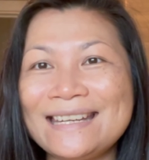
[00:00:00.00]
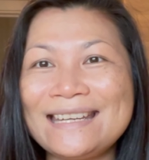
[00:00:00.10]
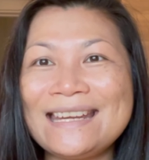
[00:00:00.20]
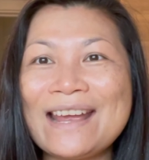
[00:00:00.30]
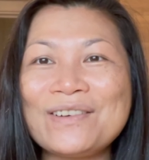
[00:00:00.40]
ที
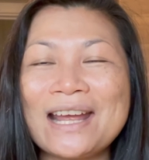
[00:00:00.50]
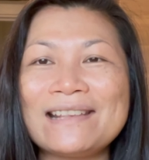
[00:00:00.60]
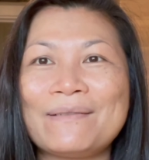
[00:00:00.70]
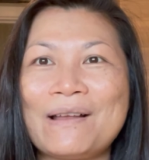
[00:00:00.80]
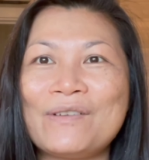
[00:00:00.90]
เดียวนะคะ
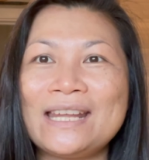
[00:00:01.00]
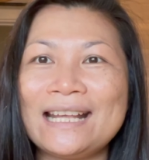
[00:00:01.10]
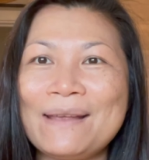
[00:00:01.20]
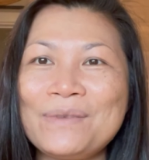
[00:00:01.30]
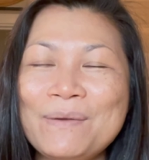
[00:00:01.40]
สำหรับวันนี้
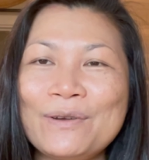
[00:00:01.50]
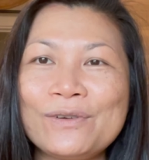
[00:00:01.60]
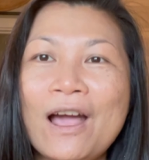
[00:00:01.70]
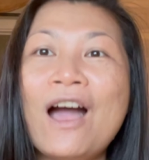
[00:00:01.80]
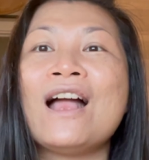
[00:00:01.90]
คลิปนี้มนุ
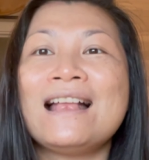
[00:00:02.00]
ษย์ก็